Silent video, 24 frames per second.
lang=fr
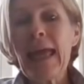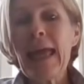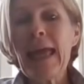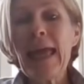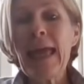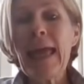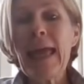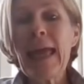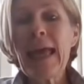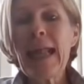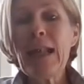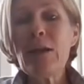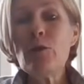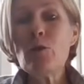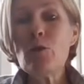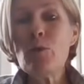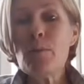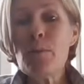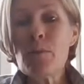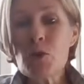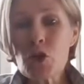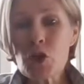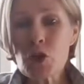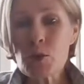Et elle ne
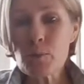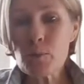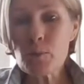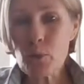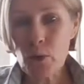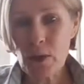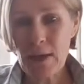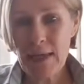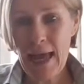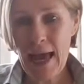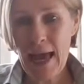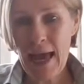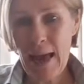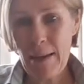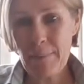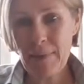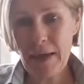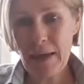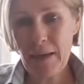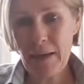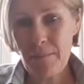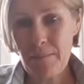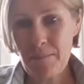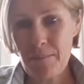mange plus rien
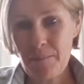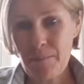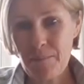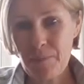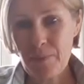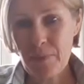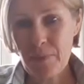après.